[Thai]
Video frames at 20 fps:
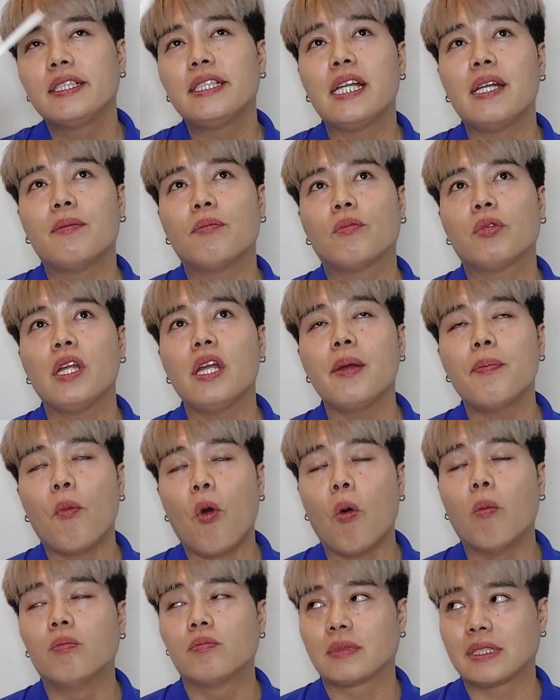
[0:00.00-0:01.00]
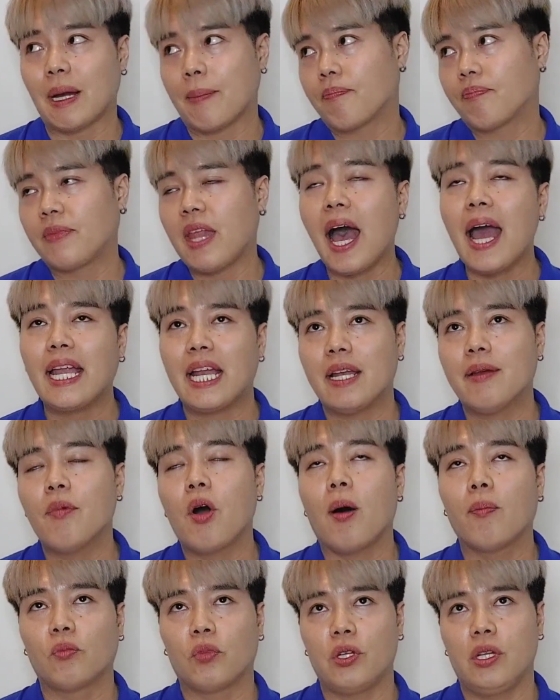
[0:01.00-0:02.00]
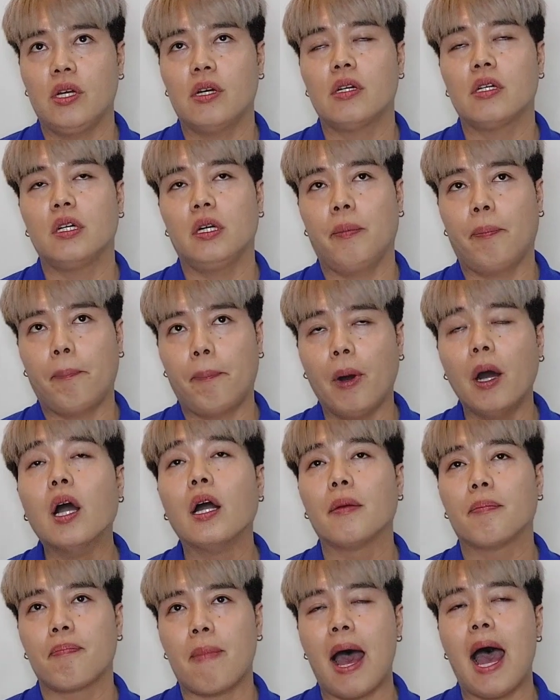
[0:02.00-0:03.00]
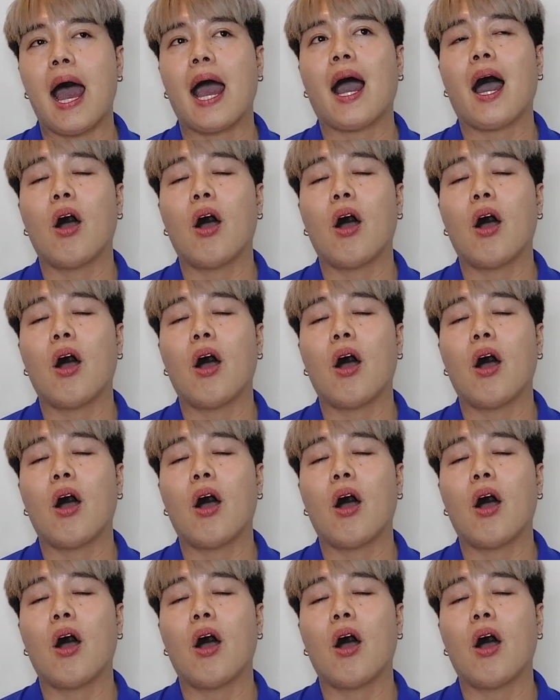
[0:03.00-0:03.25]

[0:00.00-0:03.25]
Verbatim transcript: สิ่งที่ผมจับได้ในน้ำหอมตัวนี้คือ เปิดมา